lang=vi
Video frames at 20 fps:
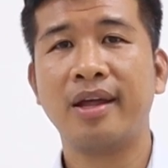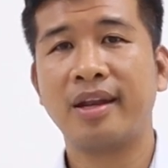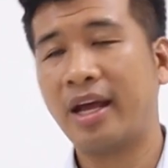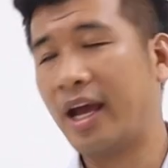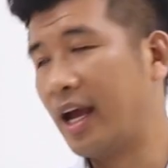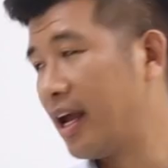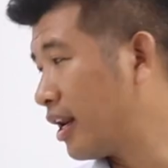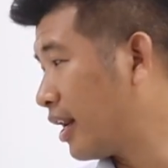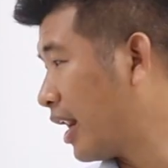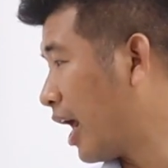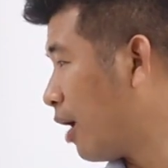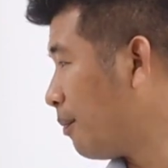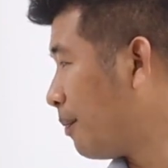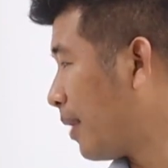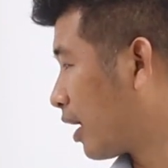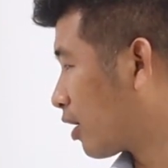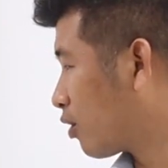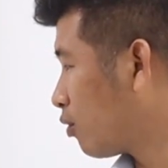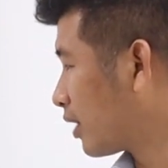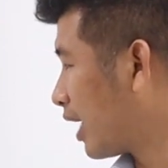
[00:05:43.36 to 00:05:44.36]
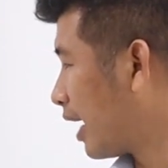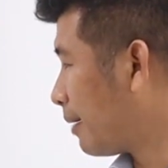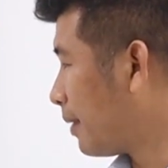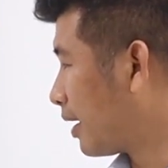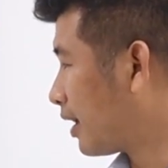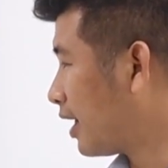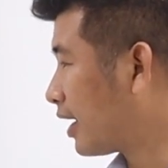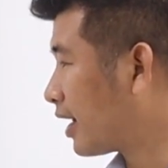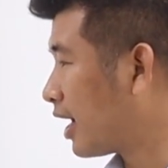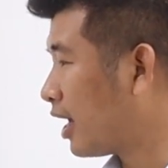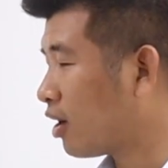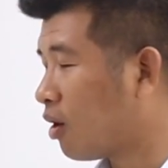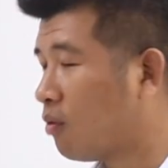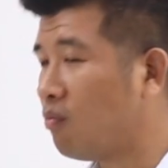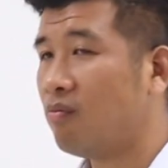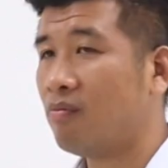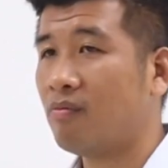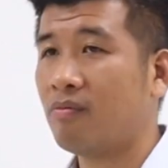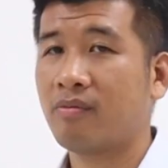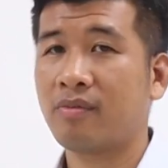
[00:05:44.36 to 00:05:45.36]
thì nếu mà chúng ta mà thiết kế
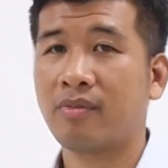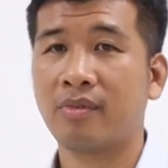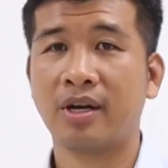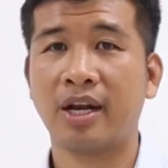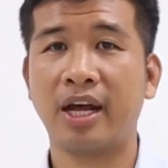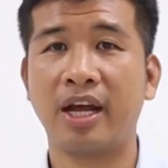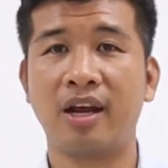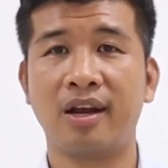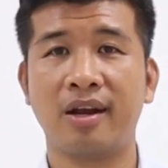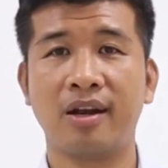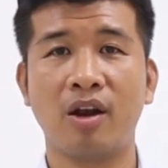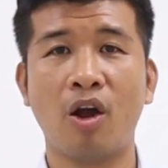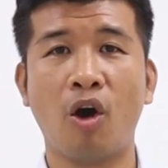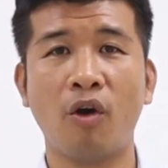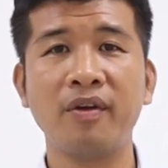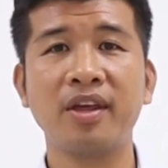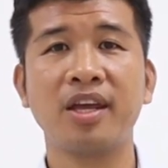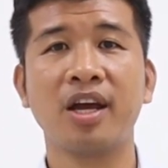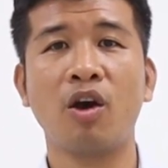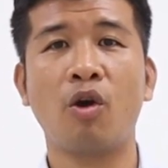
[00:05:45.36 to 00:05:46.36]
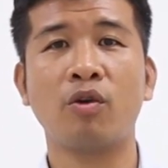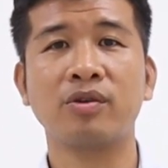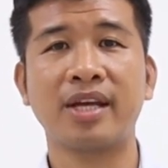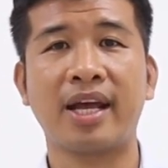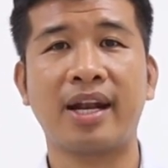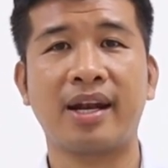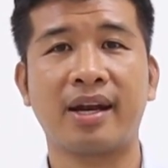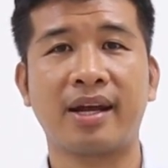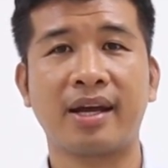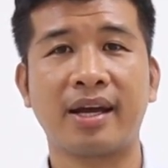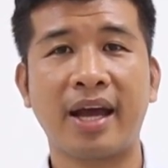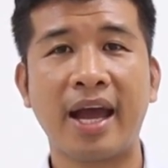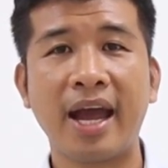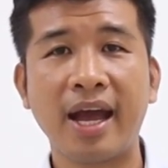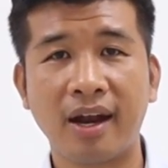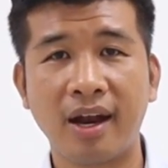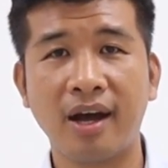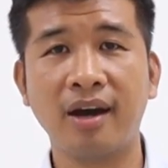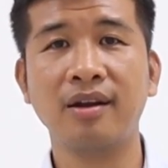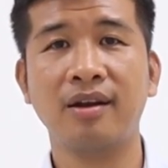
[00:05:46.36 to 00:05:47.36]
đúng thì đối với những ô sàn
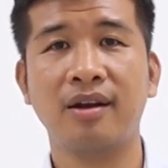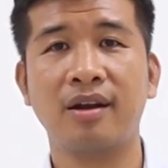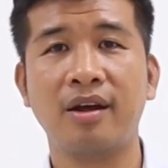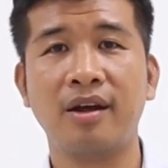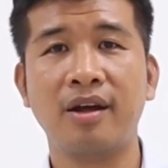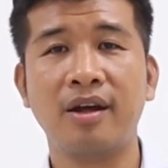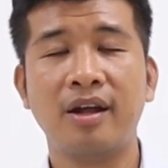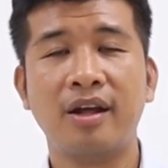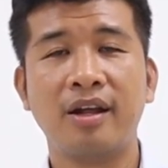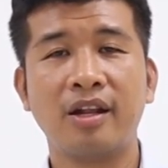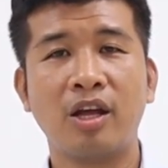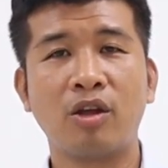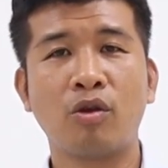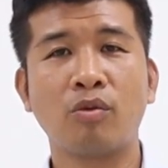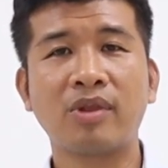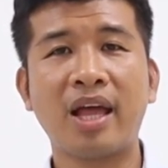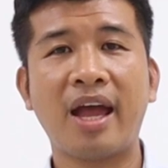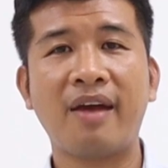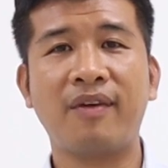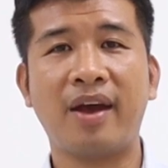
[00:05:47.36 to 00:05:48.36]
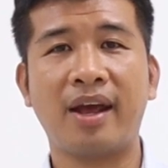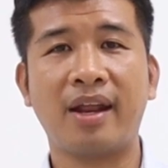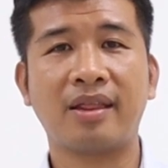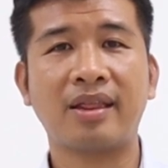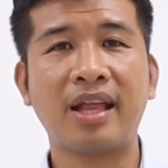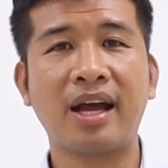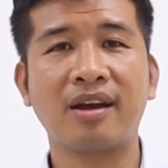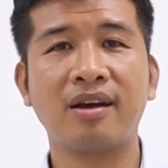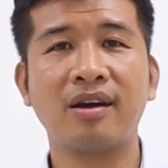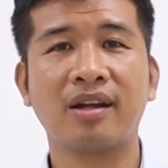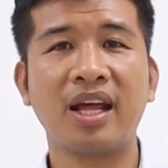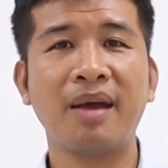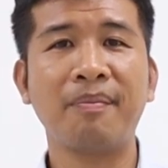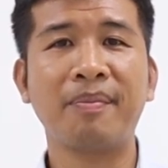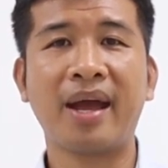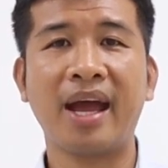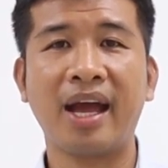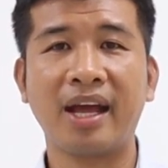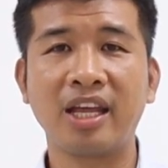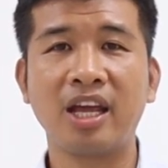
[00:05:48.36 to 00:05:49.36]
càng lớn thì chúng ta phải tăng cường
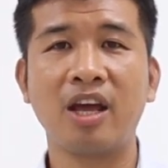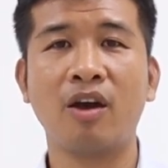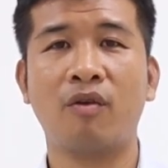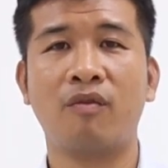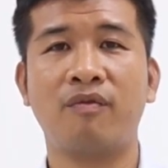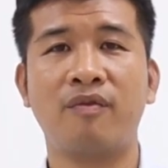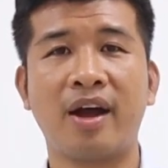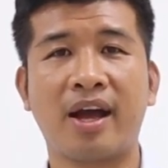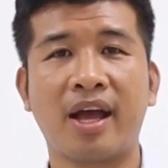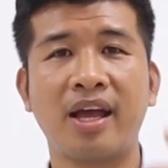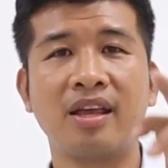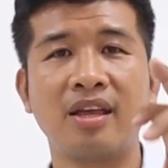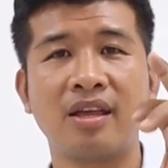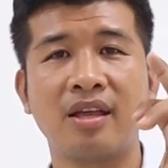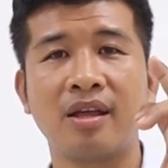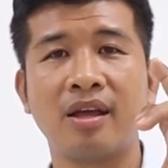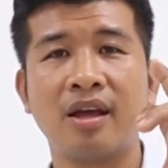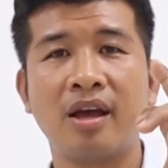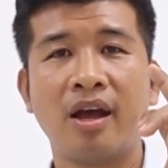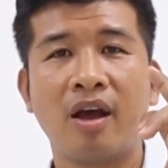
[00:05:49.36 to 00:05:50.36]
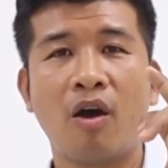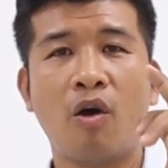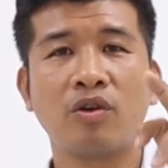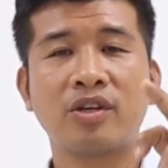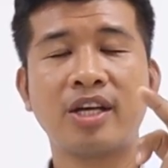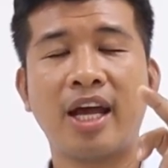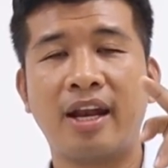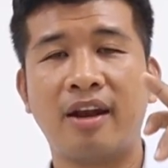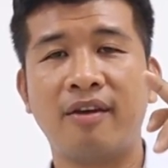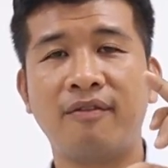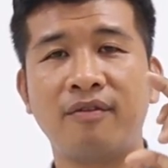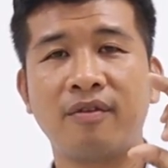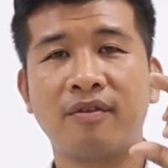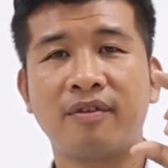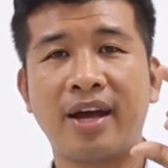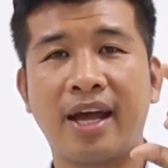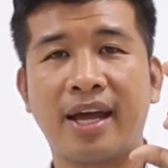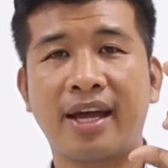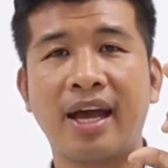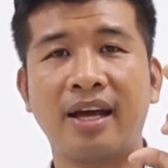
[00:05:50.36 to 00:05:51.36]
thép càng nhiều và cái ô sàn nó cũng
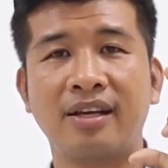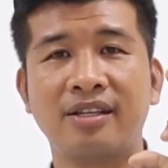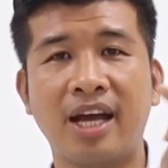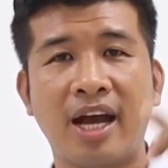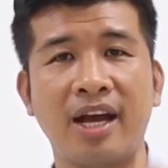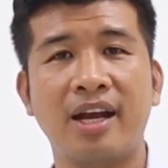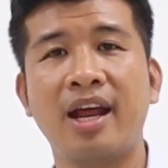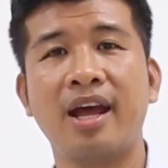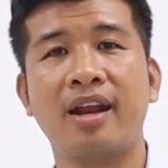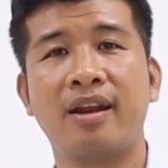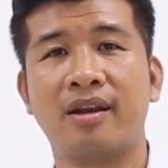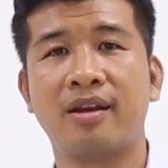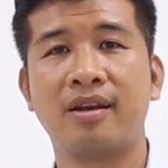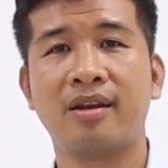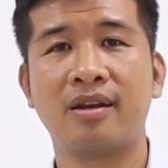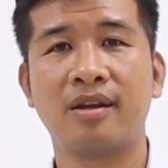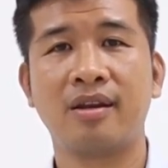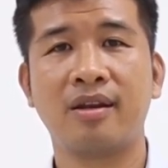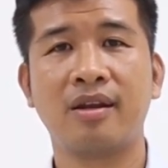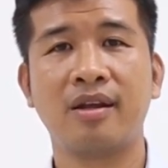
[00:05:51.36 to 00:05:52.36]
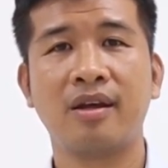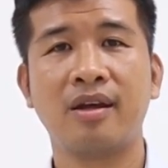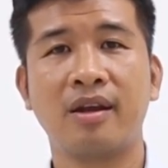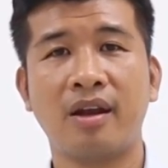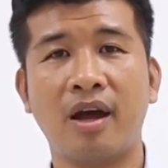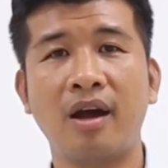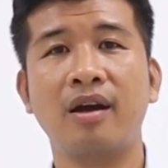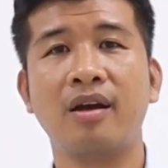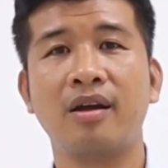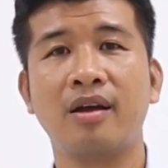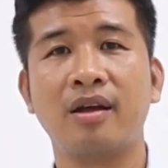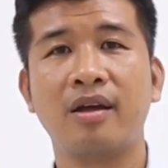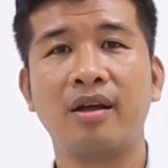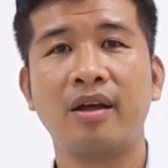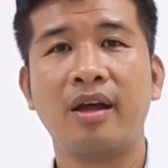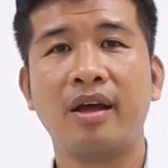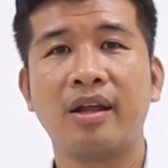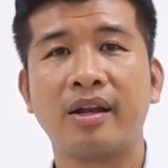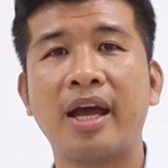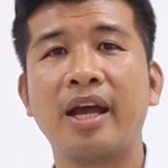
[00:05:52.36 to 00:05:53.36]
phải càng dày lên đó
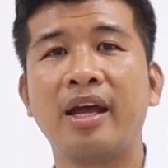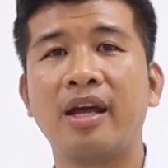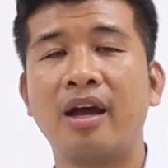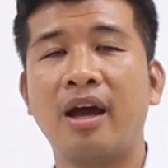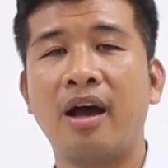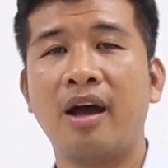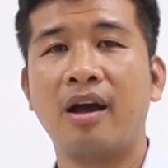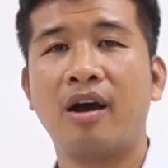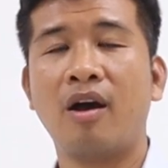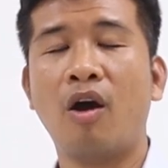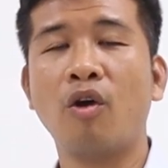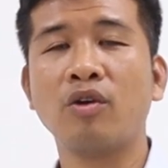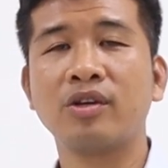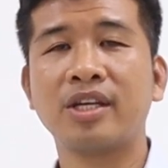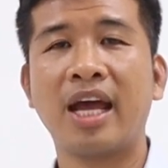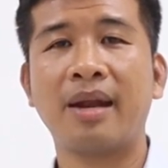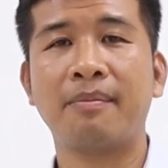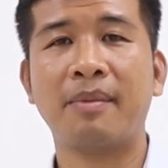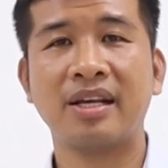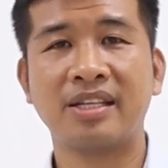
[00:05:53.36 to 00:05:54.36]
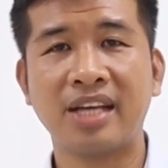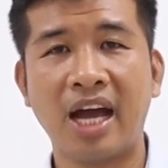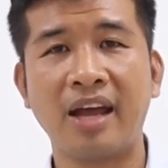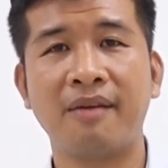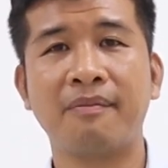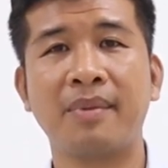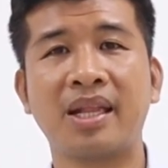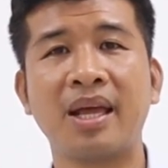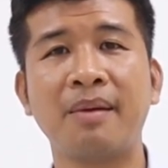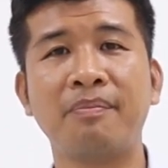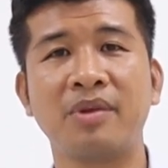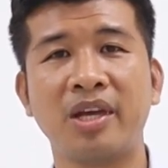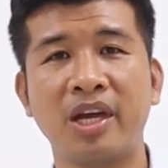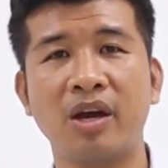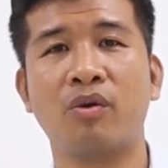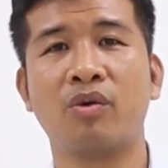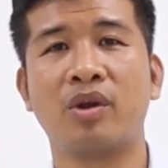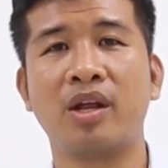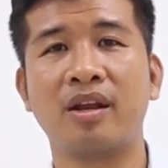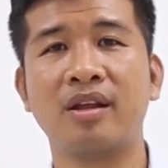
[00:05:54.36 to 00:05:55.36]
thì ờ, ô sàn mà dày mà thép
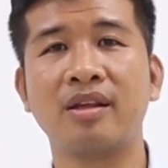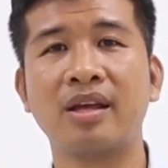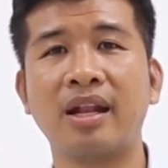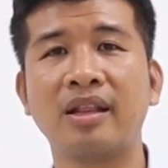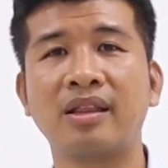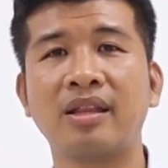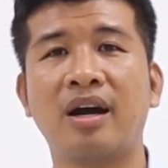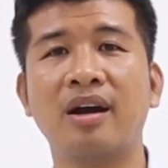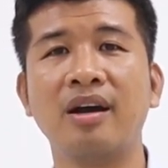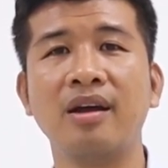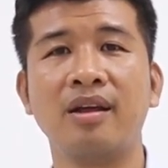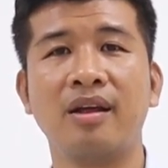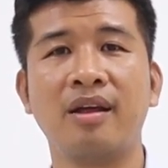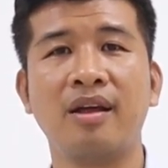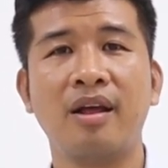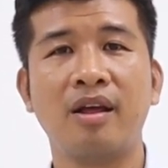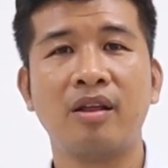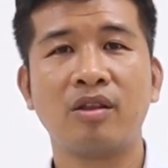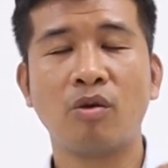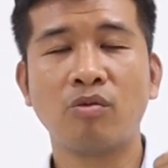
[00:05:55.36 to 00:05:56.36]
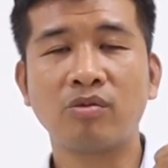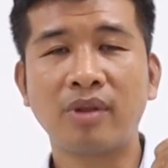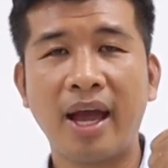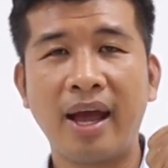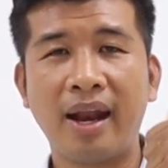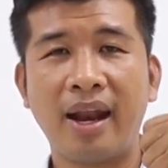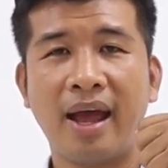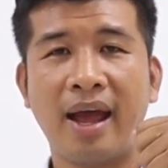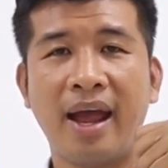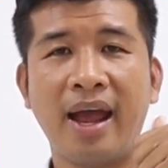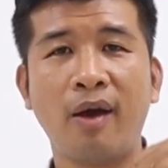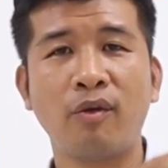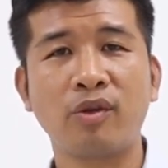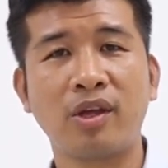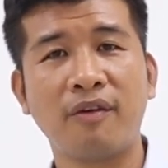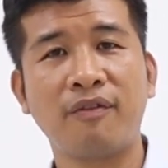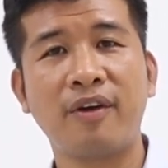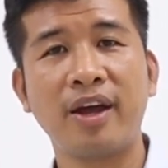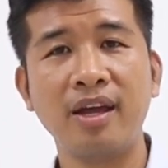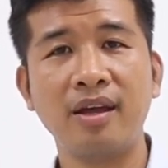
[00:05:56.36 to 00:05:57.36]
nhiều thì nó dẫn tới chúng ta là hao
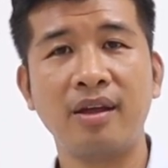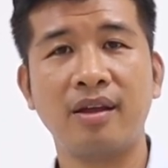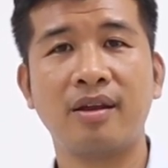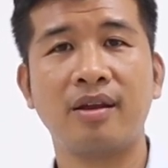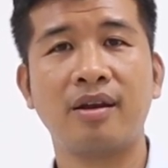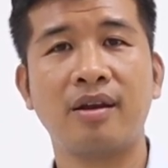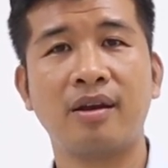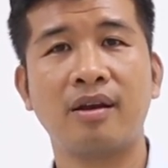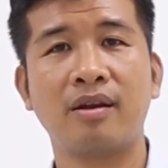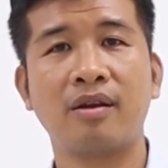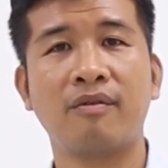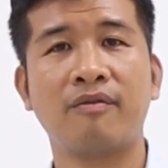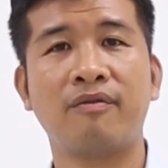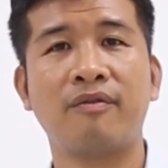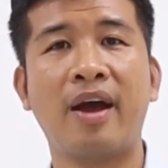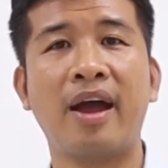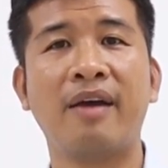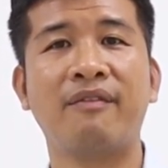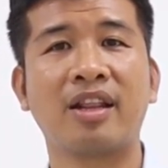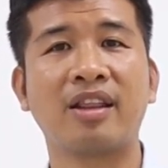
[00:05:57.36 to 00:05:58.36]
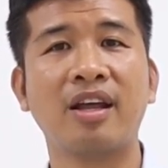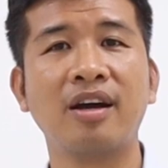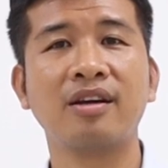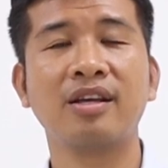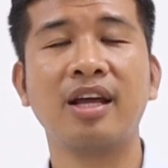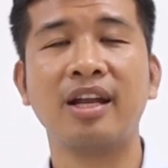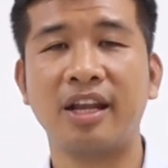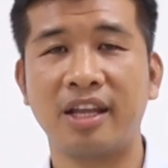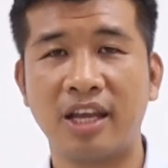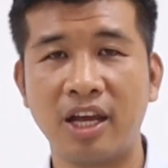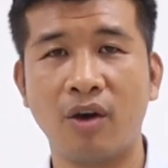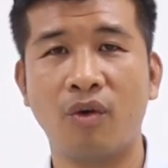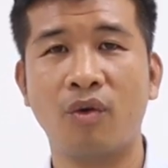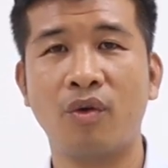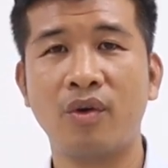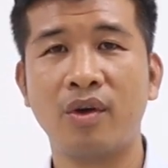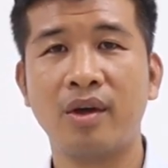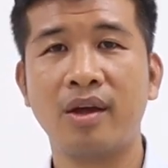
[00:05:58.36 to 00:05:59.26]
chi phí về vật tư rất là nhiều